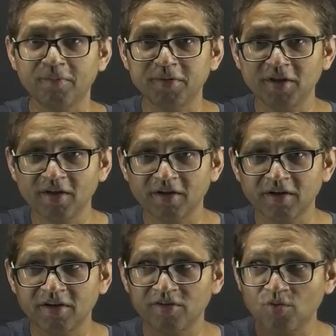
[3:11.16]
अपने
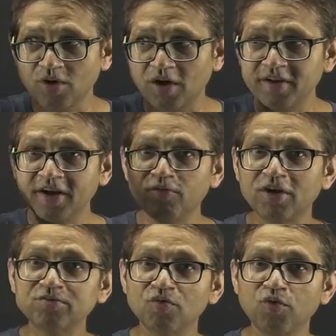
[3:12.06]
यू नो खाली
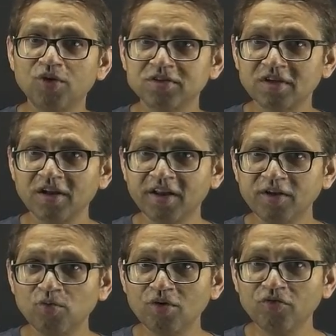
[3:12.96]
एडवांस पर फोकस करना
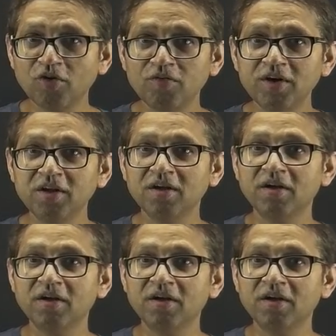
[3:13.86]
है गोइंग फॉरवर्ड